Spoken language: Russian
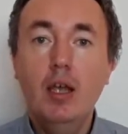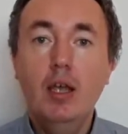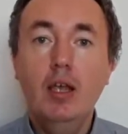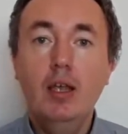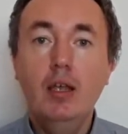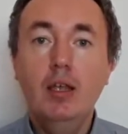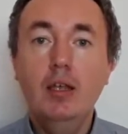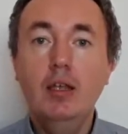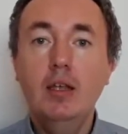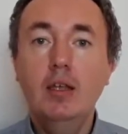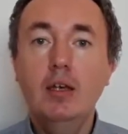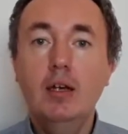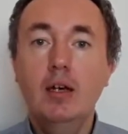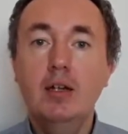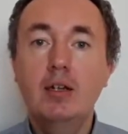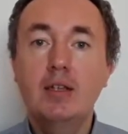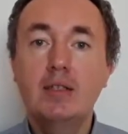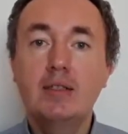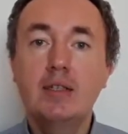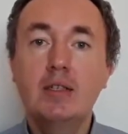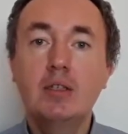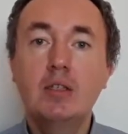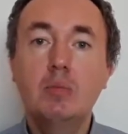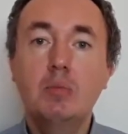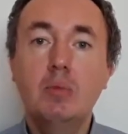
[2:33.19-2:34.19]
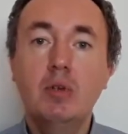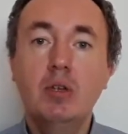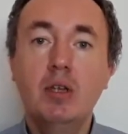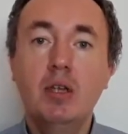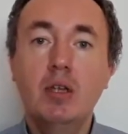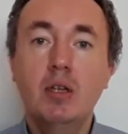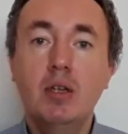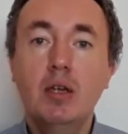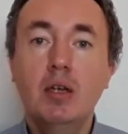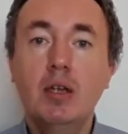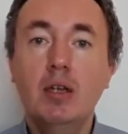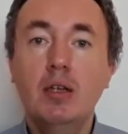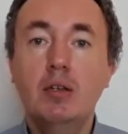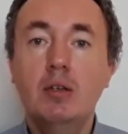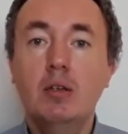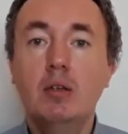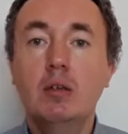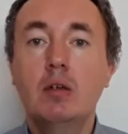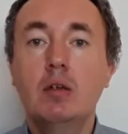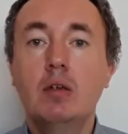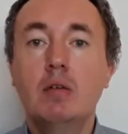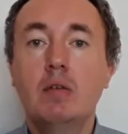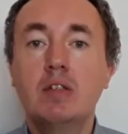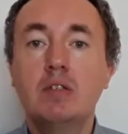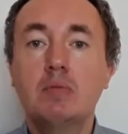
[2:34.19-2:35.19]
И Александр предлагает
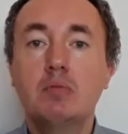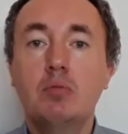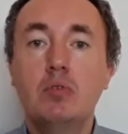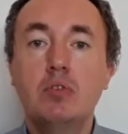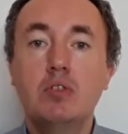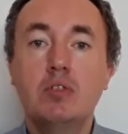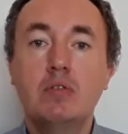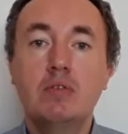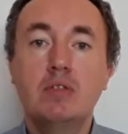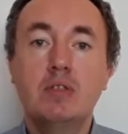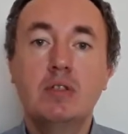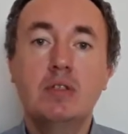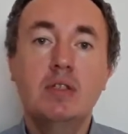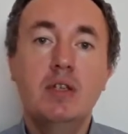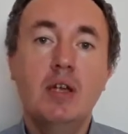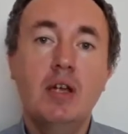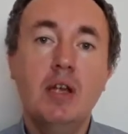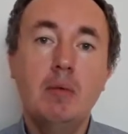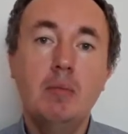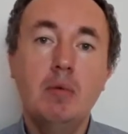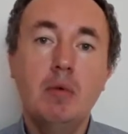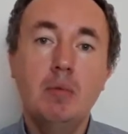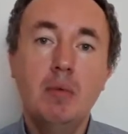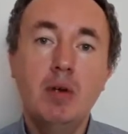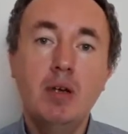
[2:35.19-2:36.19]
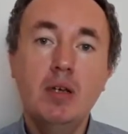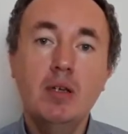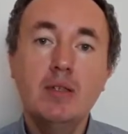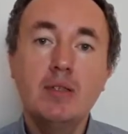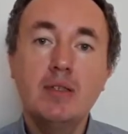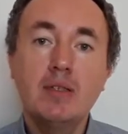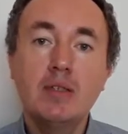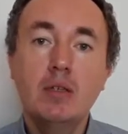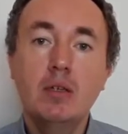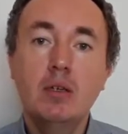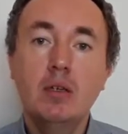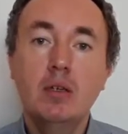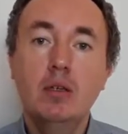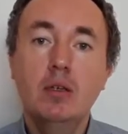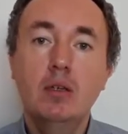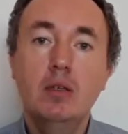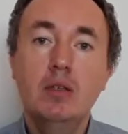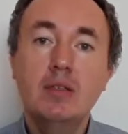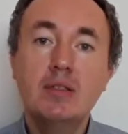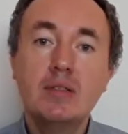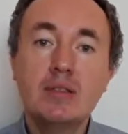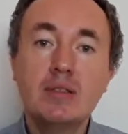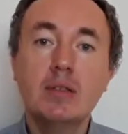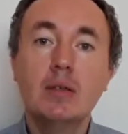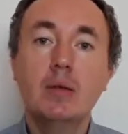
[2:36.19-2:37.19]
э, воспользоваться теоремой Байеса
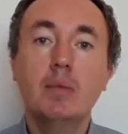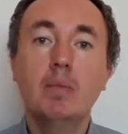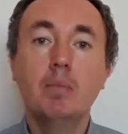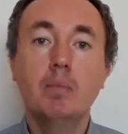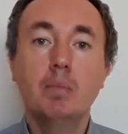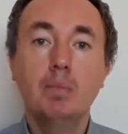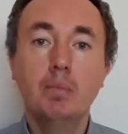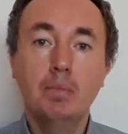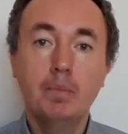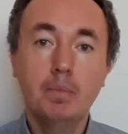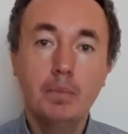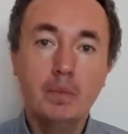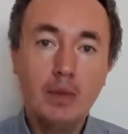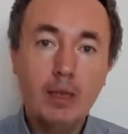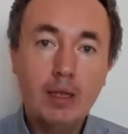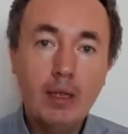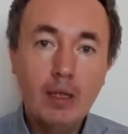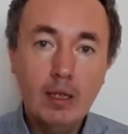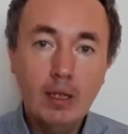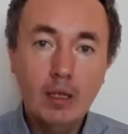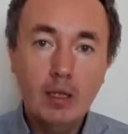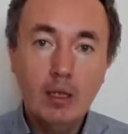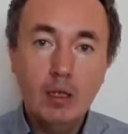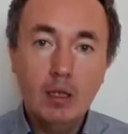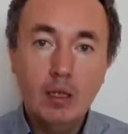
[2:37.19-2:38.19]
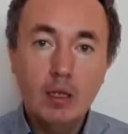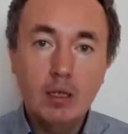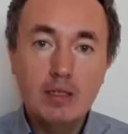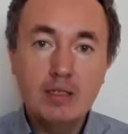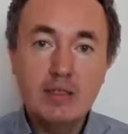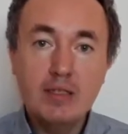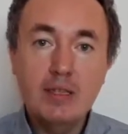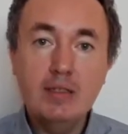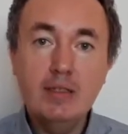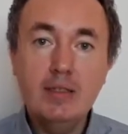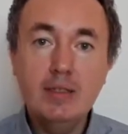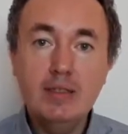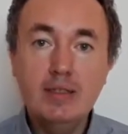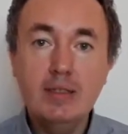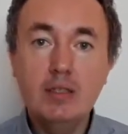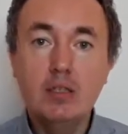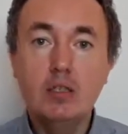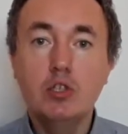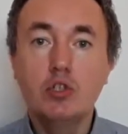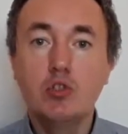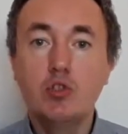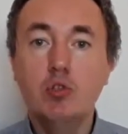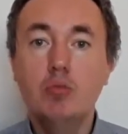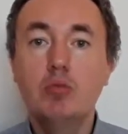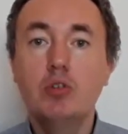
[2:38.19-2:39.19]
из
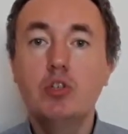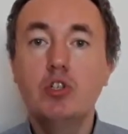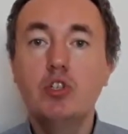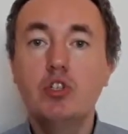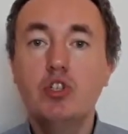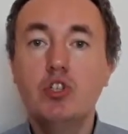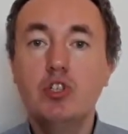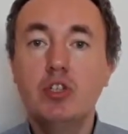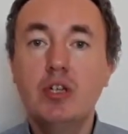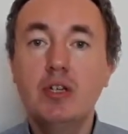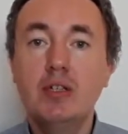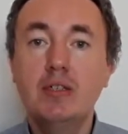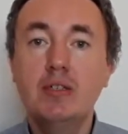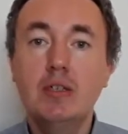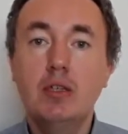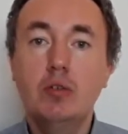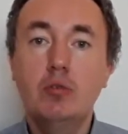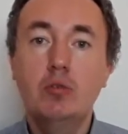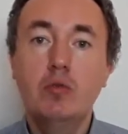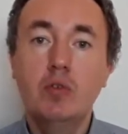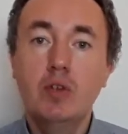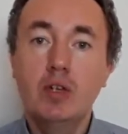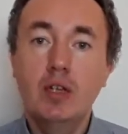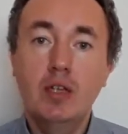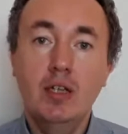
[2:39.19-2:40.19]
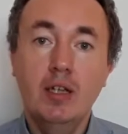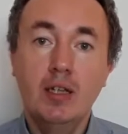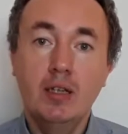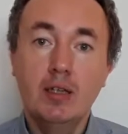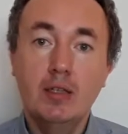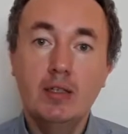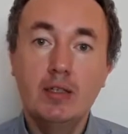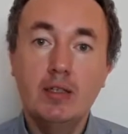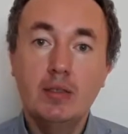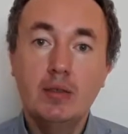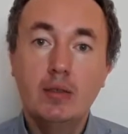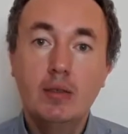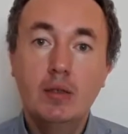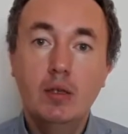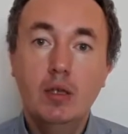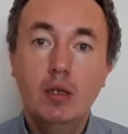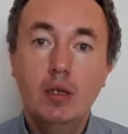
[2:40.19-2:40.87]
статистики, чтобы рассчитать эту вероятность.